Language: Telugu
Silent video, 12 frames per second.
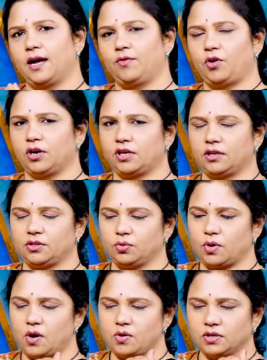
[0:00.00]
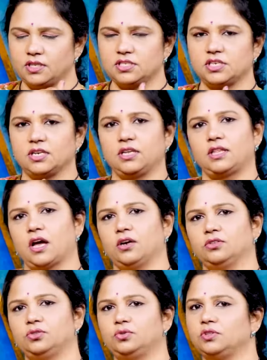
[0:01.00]
ఆ వాటర్ త్రూ అవుట్ ద జర్నీ
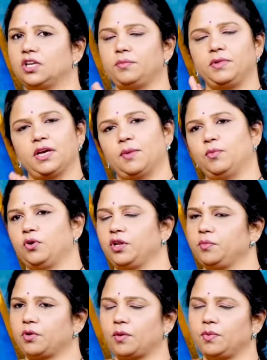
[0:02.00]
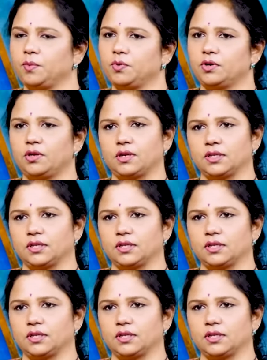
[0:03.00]
తాగుతూ ఉంటాం మీకు ఆ బ్లోటింగ్ ప్రాబ్లం కూడా